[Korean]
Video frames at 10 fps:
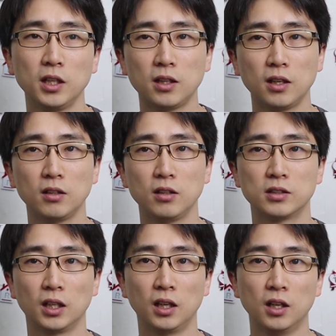이때는
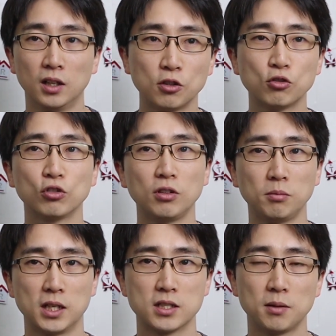이제
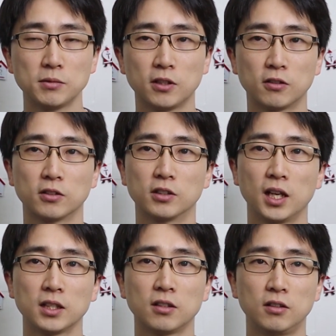선수들만
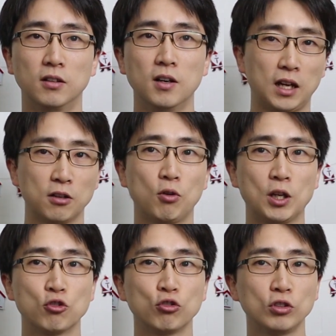참여를 해서 다른
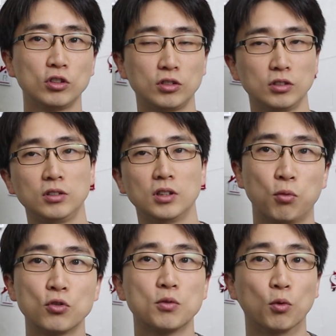관중들은
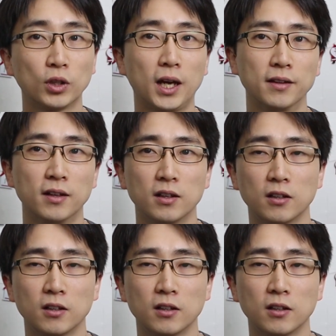보지 못한